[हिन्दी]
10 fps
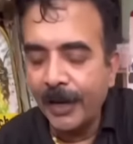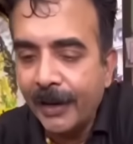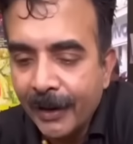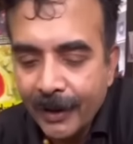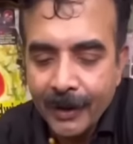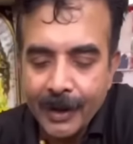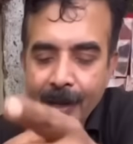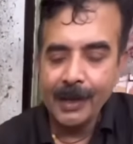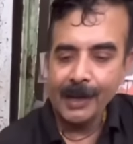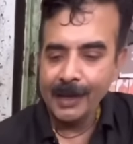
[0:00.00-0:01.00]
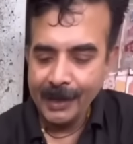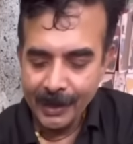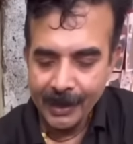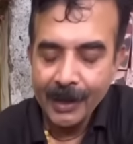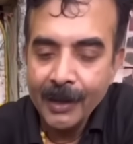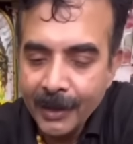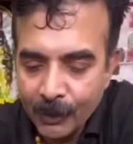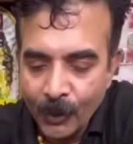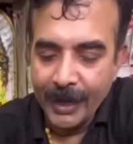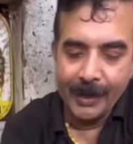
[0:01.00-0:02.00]
दो अंडे मैंने तोड़े हैं
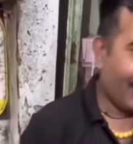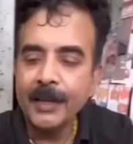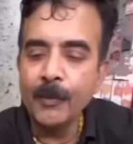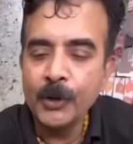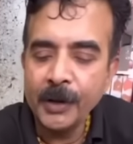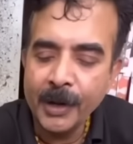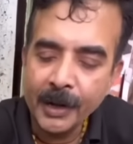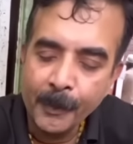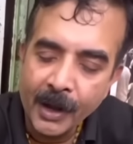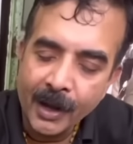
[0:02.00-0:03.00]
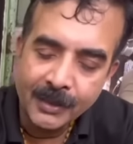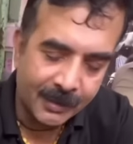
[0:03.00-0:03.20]
ये मुट्ठी भर के प्याज